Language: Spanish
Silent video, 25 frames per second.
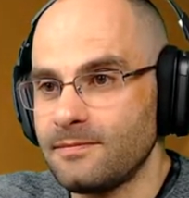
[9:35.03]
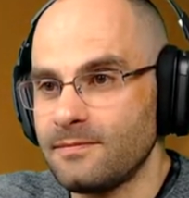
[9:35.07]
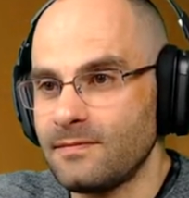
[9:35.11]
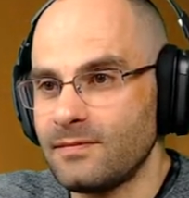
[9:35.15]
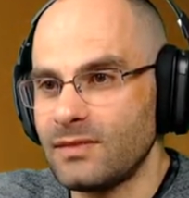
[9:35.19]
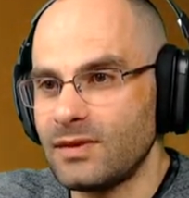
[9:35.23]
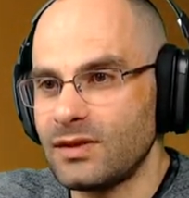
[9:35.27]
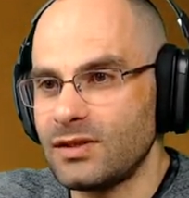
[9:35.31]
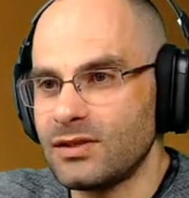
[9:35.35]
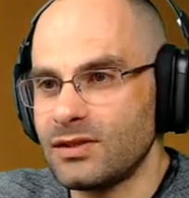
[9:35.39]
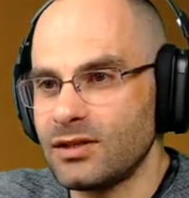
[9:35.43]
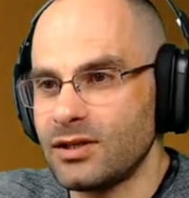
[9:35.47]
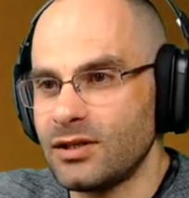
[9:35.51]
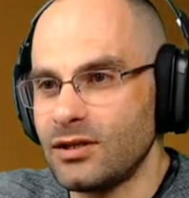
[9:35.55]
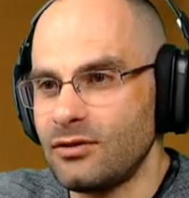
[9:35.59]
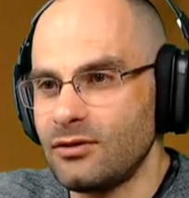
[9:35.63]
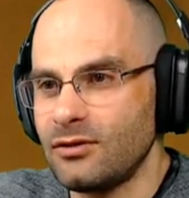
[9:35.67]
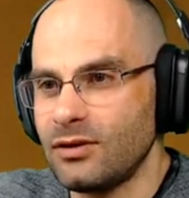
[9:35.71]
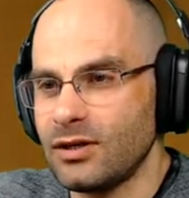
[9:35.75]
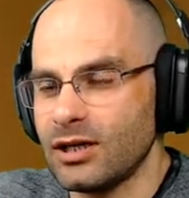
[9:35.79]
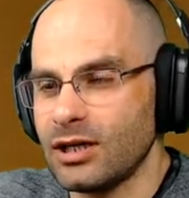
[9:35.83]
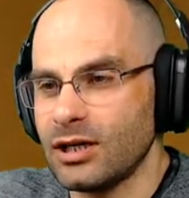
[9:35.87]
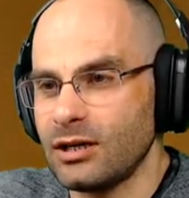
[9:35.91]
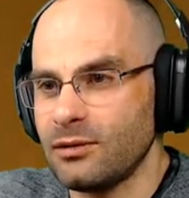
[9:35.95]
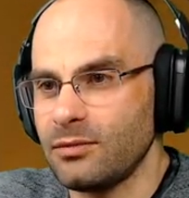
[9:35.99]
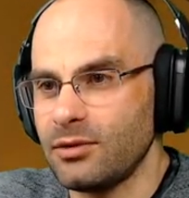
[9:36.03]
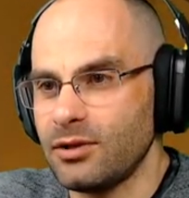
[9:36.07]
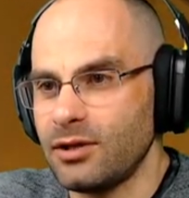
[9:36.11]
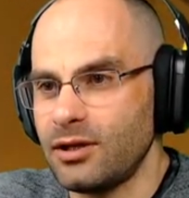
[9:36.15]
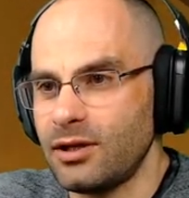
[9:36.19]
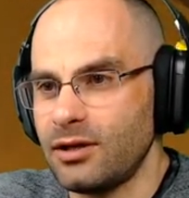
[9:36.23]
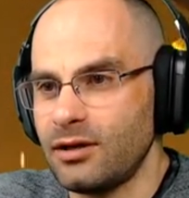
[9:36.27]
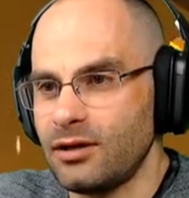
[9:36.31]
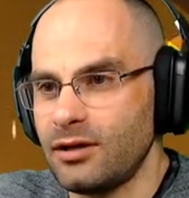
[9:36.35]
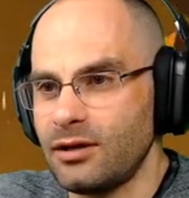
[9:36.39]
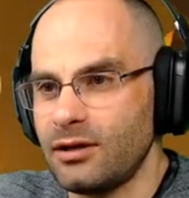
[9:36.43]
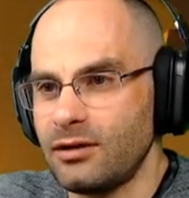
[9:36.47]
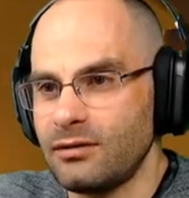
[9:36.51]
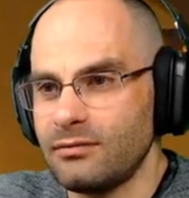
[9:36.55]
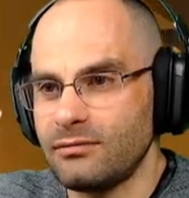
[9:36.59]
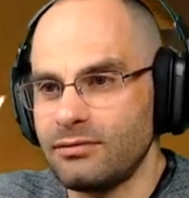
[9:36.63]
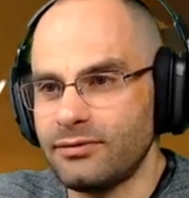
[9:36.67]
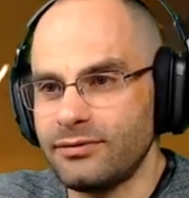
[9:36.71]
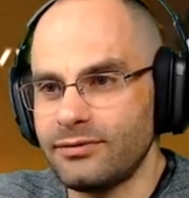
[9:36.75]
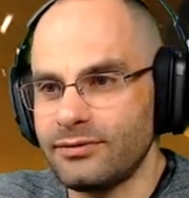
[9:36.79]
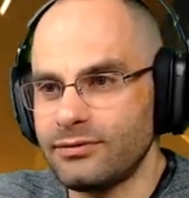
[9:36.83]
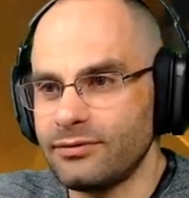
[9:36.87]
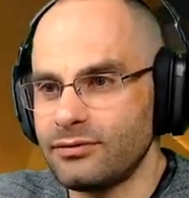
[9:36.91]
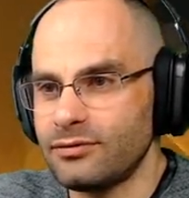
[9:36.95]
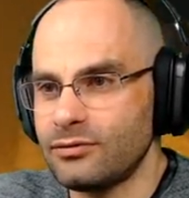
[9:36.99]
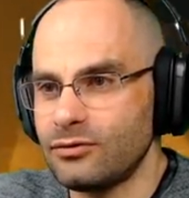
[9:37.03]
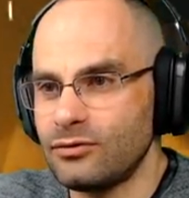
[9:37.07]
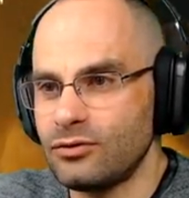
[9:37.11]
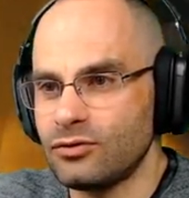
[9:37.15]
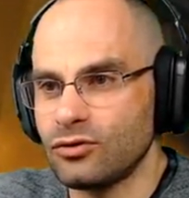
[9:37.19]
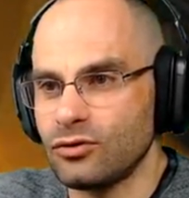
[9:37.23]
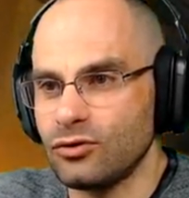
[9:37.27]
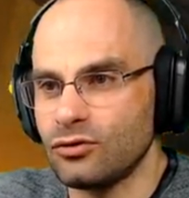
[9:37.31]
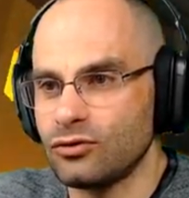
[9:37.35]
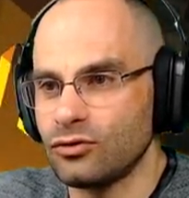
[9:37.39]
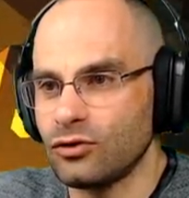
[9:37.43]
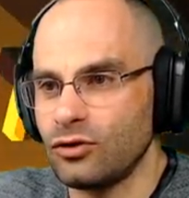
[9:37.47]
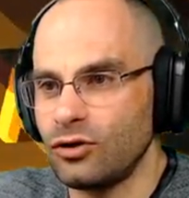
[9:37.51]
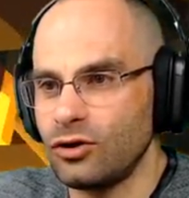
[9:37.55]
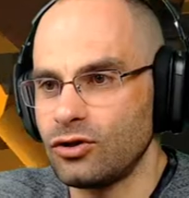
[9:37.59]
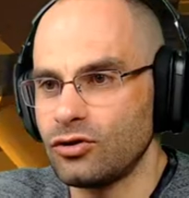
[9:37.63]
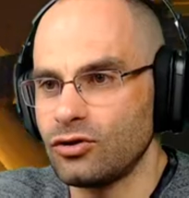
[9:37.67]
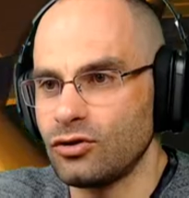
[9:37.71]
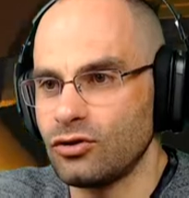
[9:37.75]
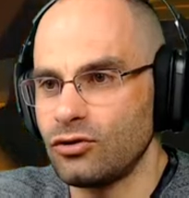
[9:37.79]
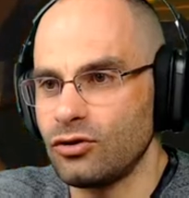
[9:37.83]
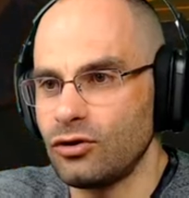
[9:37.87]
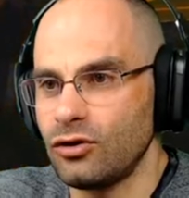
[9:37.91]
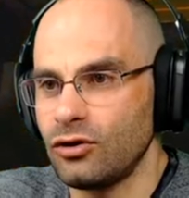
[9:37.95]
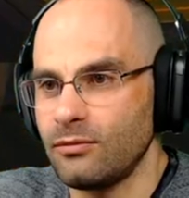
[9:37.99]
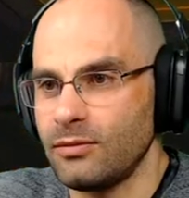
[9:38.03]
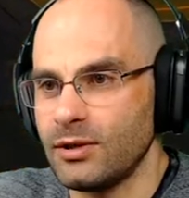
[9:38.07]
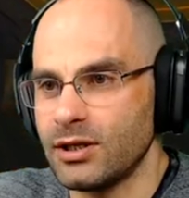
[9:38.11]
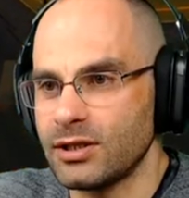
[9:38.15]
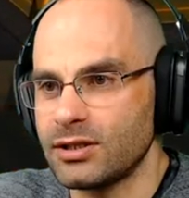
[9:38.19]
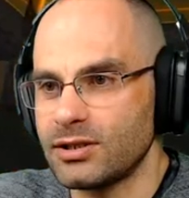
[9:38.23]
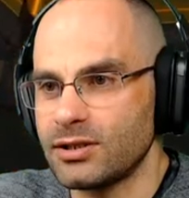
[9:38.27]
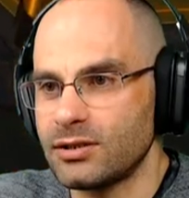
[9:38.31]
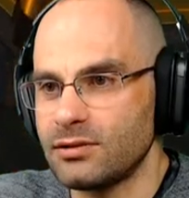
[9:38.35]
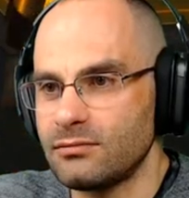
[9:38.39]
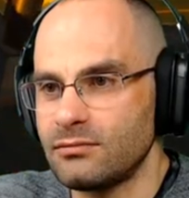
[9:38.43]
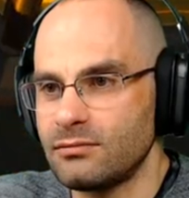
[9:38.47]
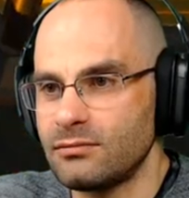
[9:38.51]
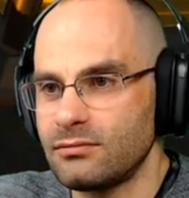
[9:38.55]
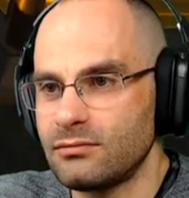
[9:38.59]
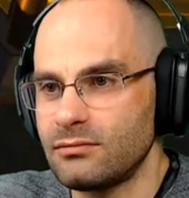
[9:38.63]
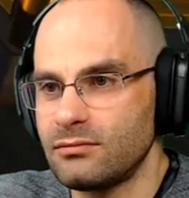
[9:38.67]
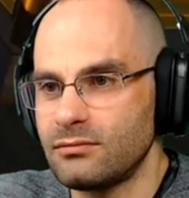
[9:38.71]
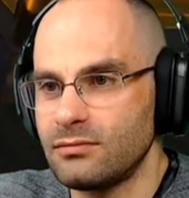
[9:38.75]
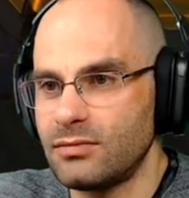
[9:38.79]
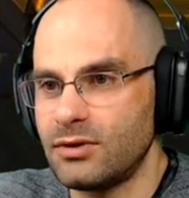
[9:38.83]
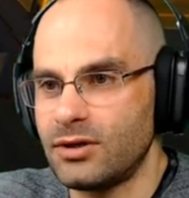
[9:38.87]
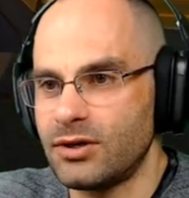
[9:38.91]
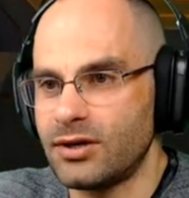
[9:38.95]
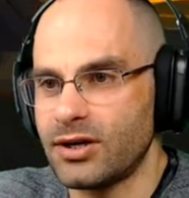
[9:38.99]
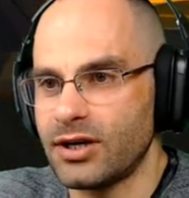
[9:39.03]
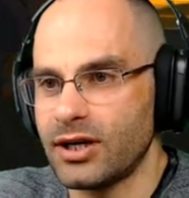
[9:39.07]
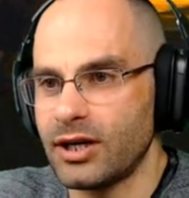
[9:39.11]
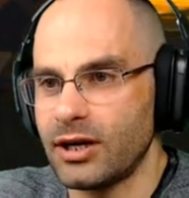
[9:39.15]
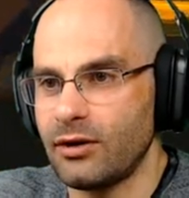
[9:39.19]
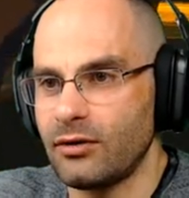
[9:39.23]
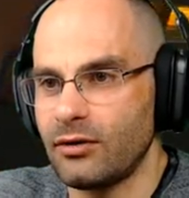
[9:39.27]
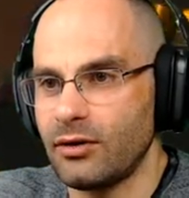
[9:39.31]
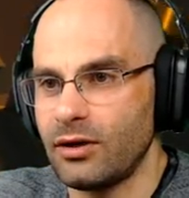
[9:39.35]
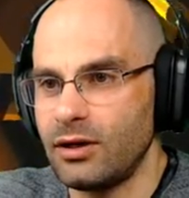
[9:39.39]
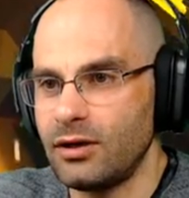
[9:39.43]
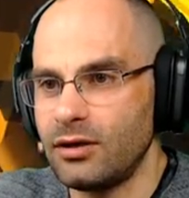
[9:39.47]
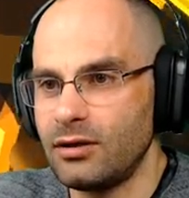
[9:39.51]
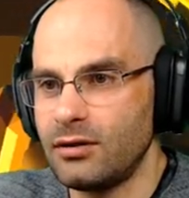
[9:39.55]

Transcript: Es que no acabo de... Los controles son de lo más raro, ¿eh?